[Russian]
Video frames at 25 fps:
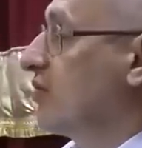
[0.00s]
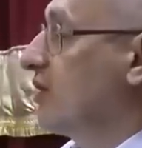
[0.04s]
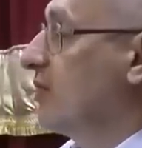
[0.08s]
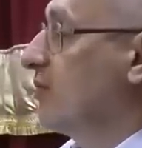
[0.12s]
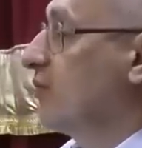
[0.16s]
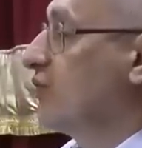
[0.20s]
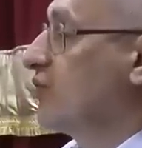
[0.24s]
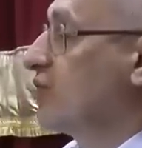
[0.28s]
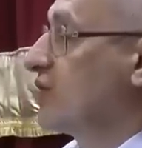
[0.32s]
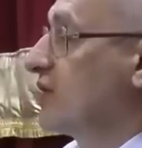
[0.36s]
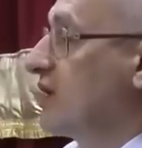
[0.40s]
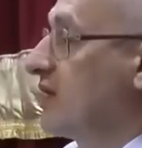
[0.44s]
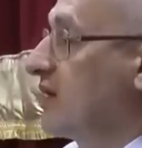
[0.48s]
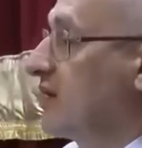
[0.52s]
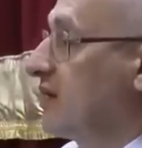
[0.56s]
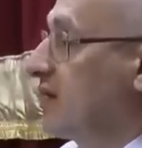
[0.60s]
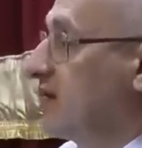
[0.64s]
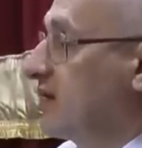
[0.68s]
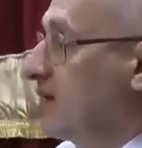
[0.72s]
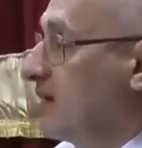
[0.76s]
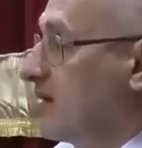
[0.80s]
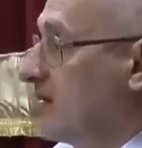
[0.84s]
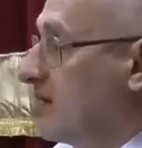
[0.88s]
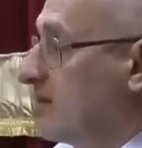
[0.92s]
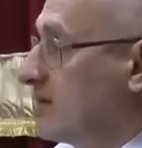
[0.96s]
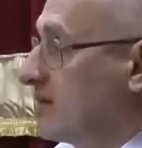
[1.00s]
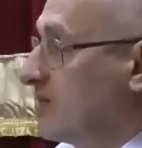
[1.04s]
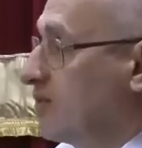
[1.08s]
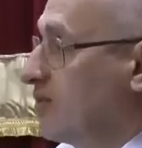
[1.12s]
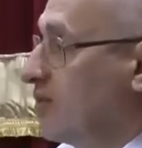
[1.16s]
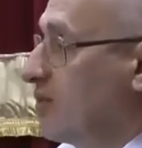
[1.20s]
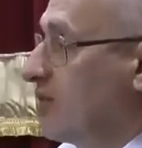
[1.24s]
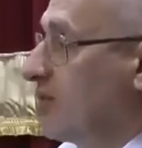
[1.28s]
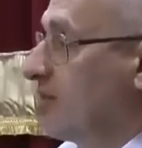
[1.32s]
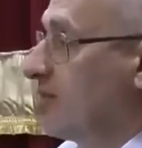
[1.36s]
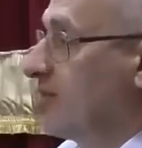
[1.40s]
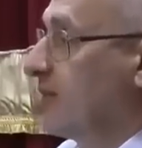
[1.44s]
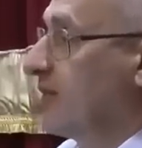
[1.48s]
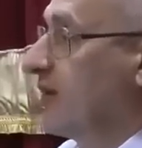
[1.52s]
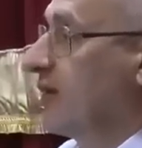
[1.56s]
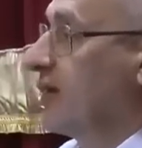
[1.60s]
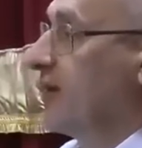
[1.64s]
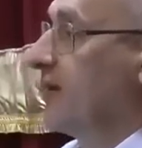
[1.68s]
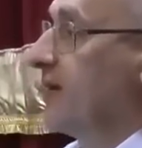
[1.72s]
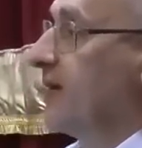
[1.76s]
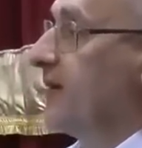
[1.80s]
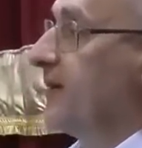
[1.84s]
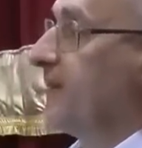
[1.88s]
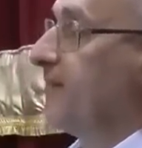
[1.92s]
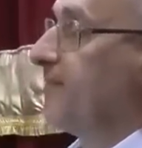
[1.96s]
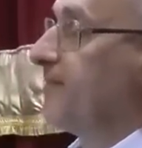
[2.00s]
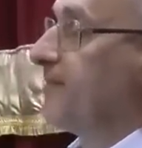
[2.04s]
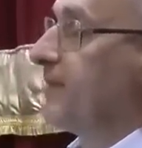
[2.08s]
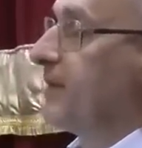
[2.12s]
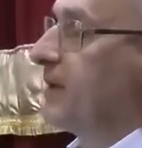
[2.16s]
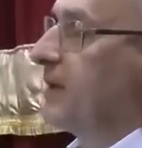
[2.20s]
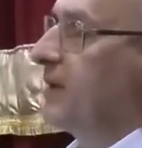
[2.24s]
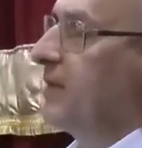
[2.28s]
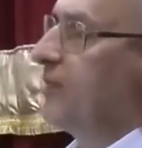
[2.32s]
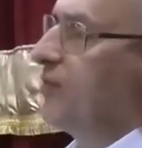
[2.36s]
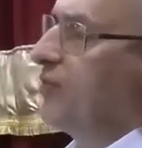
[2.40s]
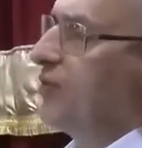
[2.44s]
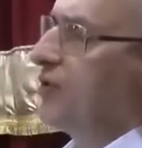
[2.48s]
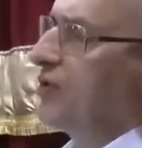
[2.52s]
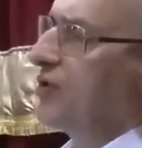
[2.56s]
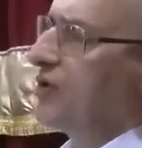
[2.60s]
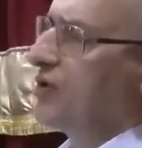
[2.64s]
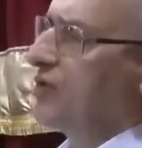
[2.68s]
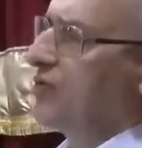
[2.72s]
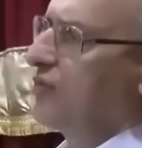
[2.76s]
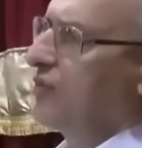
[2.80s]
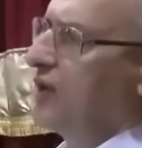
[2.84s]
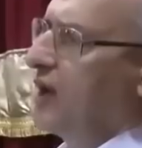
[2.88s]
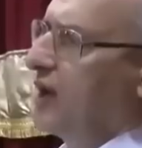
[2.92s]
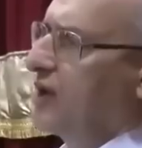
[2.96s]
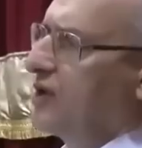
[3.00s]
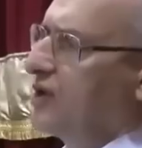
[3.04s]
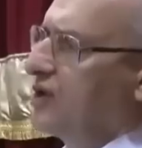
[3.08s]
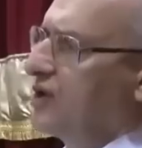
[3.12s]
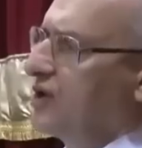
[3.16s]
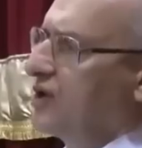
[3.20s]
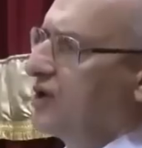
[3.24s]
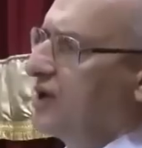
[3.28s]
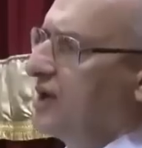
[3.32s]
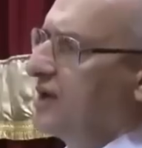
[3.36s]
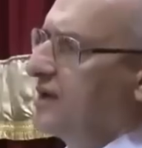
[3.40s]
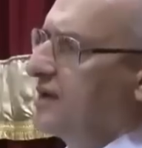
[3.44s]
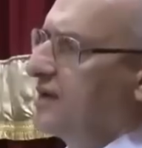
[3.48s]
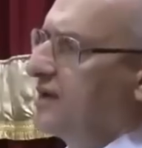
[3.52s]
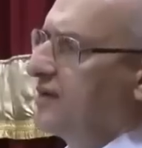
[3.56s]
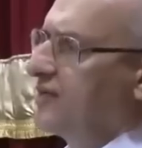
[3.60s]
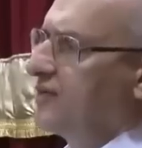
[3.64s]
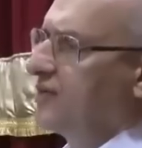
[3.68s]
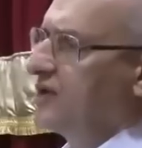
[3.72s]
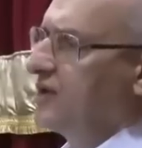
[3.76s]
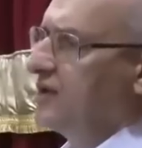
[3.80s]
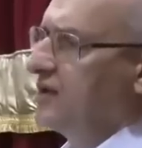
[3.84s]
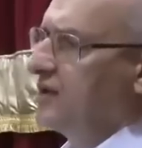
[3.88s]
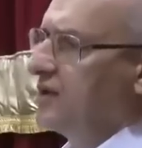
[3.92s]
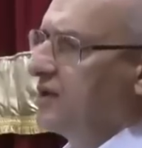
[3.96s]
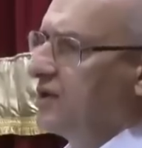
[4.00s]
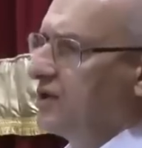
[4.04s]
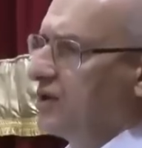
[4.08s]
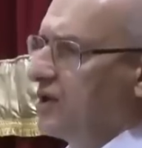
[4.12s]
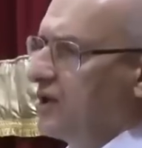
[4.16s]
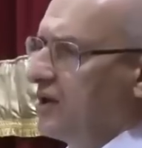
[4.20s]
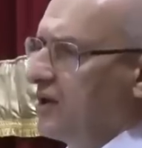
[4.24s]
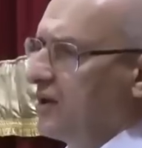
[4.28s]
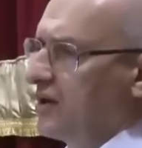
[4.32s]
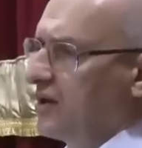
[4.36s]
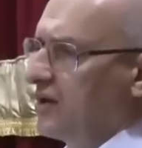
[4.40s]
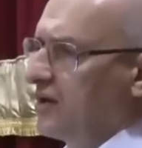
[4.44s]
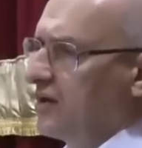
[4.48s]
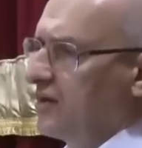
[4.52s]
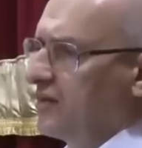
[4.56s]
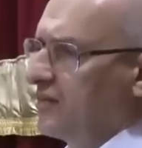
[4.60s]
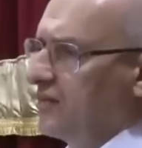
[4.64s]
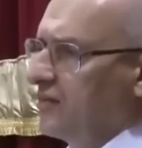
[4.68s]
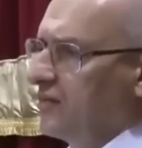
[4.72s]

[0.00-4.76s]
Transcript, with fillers: которая может контактировать с Богом, тем больше удачи и счастья в жизни человека.